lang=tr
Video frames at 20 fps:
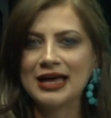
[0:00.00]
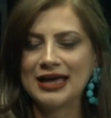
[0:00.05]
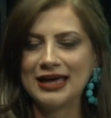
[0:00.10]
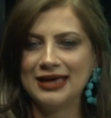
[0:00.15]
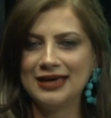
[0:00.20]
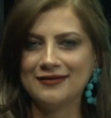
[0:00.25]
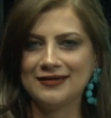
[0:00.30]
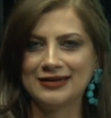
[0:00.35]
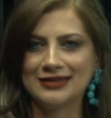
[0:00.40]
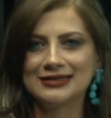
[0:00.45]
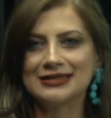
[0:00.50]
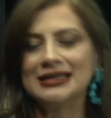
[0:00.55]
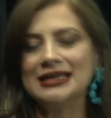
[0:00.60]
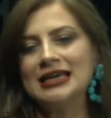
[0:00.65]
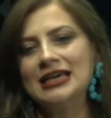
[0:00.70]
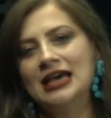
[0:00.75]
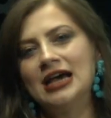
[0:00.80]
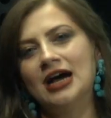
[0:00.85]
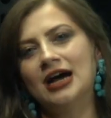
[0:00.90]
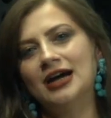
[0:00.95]
Evet,
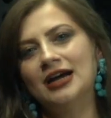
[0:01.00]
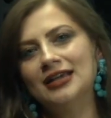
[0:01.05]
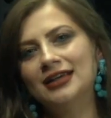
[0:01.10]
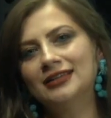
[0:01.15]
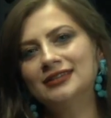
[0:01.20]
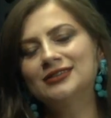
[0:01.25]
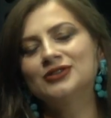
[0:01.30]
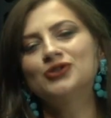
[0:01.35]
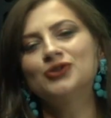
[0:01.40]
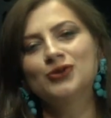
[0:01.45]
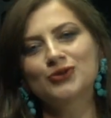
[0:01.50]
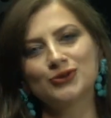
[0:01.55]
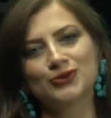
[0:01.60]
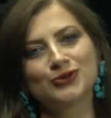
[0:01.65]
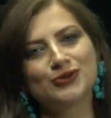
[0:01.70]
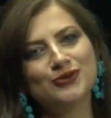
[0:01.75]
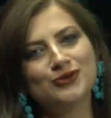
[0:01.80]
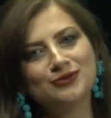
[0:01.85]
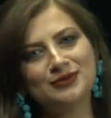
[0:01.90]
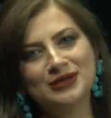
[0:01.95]
hayat çok
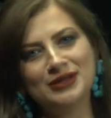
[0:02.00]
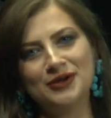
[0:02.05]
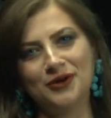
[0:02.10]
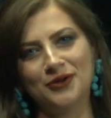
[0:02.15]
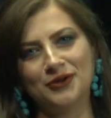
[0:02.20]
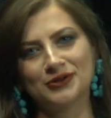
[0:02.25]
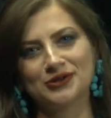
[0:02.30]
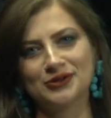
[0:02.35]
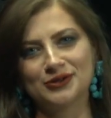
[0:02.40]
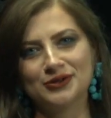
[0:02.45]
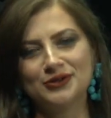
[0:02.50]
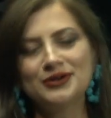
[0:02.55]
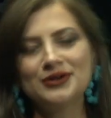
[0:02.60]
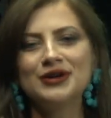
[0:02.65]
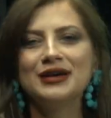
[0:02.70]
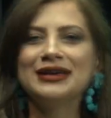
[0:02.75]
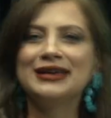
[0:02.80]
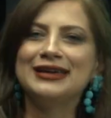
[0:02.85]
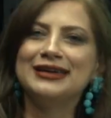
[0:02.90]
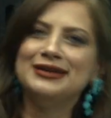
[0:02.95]
uzun bir yolculuk.
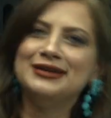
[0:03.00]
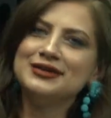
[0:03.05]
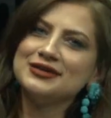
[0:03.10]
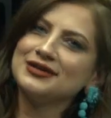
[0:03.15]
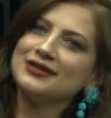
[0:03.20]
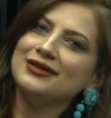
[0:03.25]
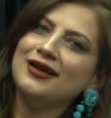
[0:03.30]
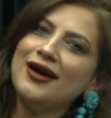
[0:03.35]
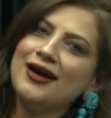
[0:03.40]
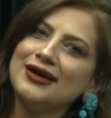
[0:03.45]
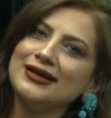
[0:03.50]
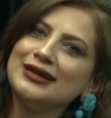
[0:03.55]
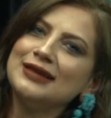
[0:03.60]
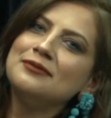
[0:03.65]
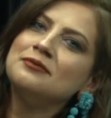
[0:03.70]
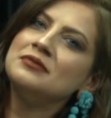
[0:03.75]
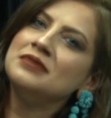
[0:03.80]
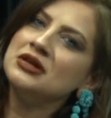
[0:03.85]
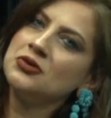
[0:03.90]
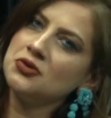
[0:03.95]

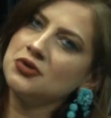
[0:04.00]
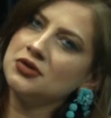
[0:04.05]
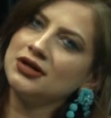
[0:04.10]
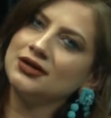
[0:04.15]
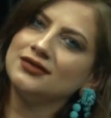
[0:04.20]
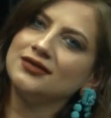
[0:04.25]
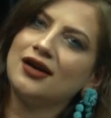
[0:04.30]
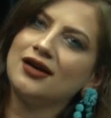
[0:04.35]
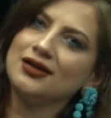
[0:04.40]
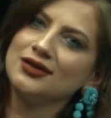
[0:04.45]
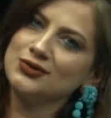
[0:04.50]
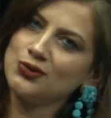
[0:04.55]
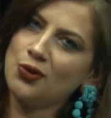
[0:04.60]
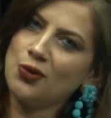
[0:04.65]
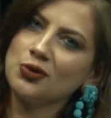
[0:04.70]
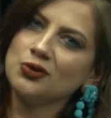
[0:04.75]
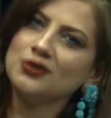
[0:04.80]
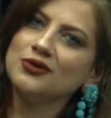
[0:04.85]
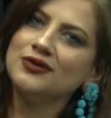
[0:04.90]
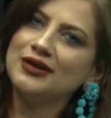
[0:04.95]
İlişkilerde bir o kadar
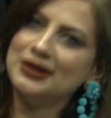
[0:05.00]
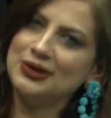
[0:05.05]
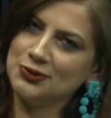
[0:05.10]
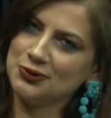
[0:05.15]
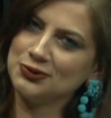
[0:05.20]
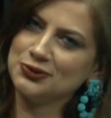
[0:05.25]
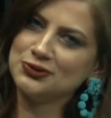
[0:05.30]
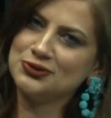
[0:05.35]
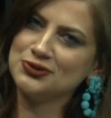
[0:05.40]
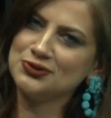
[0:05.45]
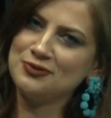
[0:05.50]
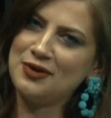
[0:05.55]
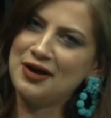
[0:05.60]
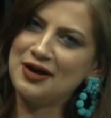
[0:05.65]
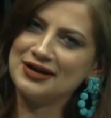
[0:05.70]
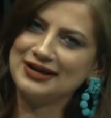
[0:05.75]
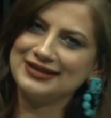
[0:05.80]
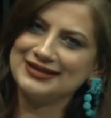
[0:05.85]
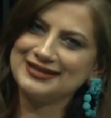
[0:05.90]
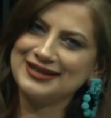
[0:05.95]
zorlu ve yorucu
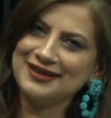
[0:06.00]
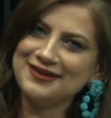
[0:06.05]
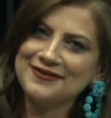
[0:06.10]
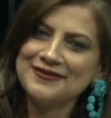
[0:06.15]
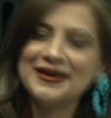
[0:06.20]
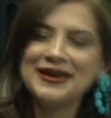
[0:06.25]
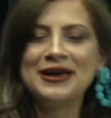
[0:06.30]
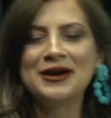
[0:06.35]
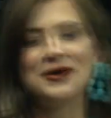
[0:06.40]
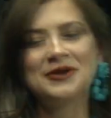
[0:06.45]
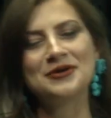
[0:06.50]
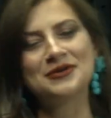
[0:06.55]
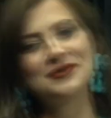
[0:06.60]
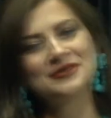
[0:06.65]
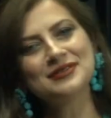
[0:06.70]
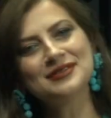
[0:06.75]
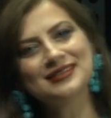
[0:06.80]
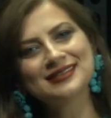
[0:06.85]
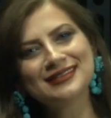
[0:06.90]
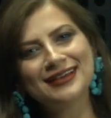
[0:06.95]
maalesef.
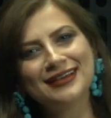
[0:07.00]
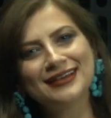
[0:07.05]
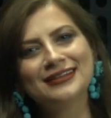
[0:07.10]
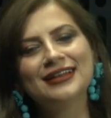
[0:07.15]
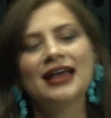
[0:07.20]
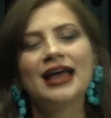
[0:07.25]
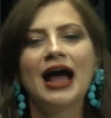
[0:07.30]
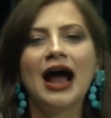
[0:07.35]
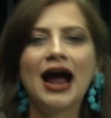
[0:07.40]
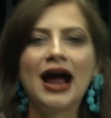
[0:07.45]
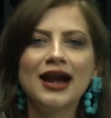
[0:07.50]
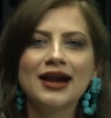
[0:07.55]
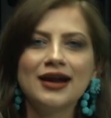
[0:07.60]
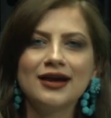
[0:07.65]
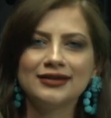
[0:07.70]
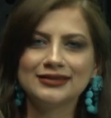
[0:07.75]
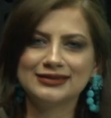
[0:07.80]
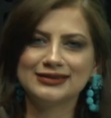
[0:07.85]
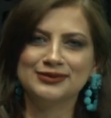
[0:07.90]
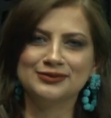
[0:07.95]
O yüzden her
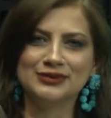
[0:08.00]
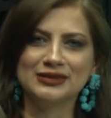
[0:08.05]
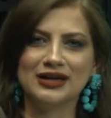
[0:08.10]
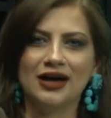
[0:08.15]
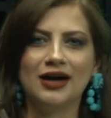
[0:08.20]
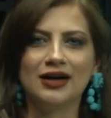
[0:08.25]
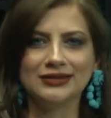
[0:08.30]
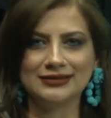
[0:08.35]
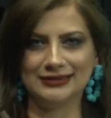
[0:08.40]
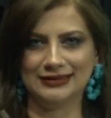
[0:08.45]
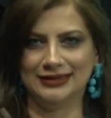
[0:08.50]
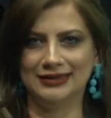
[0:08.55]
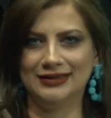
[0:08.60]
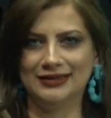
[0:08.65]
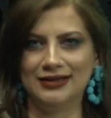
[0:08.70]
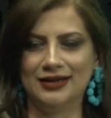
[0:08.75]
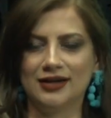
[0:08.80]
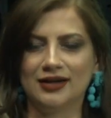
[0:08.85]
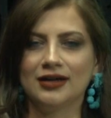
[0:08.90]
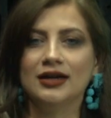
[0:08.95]
adımı
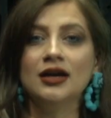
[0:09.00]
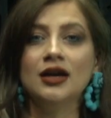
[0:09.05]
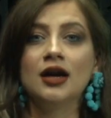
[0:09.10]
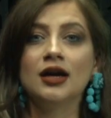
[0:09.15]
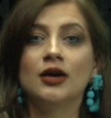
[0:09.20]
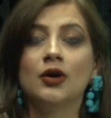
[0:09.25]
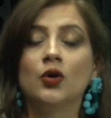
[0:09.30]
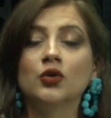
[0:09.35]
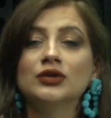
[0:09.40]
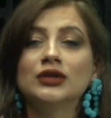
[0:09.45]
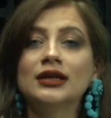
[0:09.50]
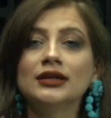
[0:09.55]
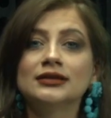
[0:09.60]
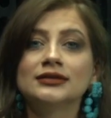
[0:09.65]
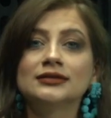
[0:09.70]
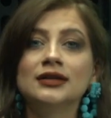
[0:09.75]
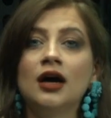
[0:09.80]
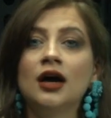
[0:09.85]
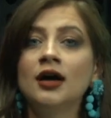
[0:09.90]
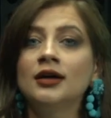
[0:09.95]
anlayarak, ona
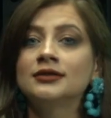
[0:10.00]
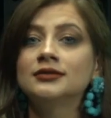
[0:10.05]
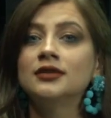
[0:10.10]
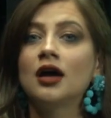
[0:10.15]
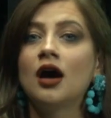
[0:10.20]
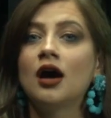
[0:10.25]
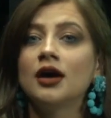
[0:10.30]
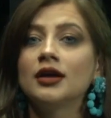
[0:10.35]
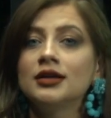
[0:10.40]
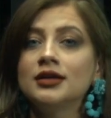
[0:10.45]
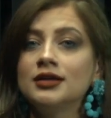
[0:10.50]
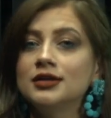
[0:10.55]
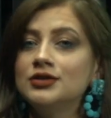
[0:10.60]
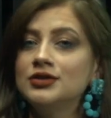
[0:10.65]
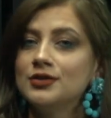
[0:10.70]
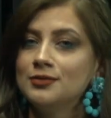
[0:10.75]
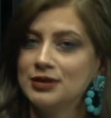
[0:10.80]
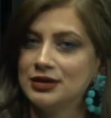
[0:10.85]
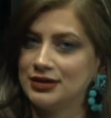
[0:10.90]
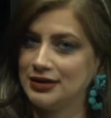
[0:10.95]
daha
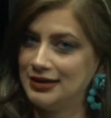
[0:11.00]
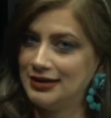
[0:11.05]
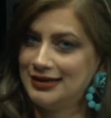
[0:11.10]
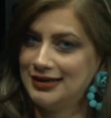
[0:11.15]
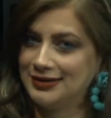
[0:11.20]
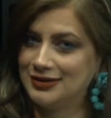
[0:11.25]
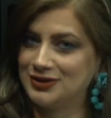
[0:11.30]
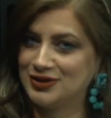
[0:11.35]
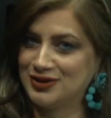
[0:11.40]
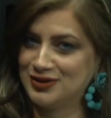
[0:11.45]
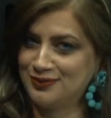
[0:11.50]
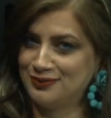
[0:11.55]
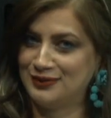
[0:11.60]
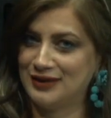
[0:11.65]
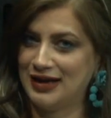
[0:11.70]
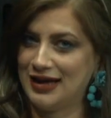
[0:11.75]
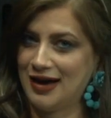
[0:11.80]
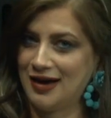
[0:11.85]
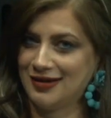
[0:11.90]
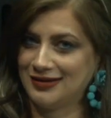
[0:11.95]
dahice bir
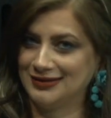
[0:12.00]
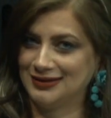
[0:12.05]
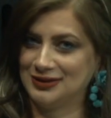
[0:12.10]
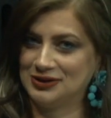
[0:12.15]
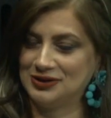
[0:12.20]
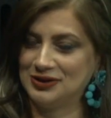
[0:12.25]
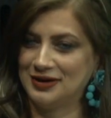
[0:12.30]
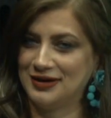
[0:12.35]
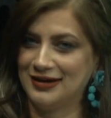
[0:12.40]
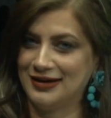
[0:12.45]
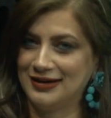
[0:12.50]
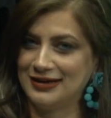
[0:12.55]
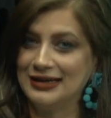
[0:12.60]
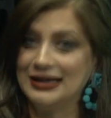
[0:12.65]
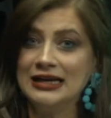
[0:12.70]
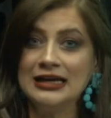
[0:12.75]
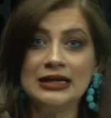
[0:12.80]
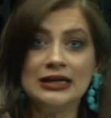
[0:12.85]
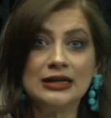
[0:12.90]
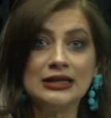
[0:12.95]
iletişimle yaklaşarak,
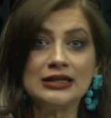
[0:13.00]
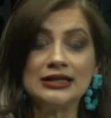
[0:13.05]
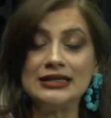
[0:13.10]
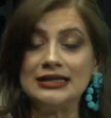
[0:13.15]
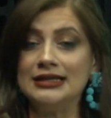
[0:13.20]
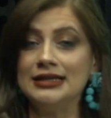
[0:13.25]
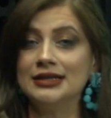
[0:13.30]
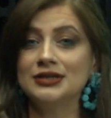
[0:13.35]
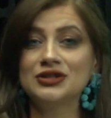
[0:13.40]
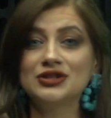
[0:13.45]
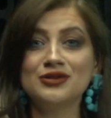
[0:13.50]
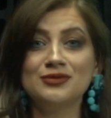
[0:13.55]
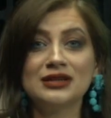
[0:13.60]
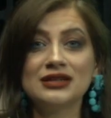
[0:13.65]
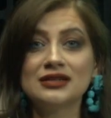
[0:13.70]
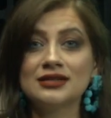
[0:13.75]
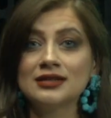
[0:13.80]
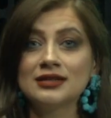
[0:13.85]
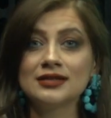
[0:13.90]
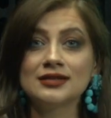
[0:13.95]

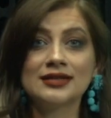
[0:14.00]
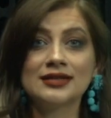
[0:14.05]
iletişiminizi,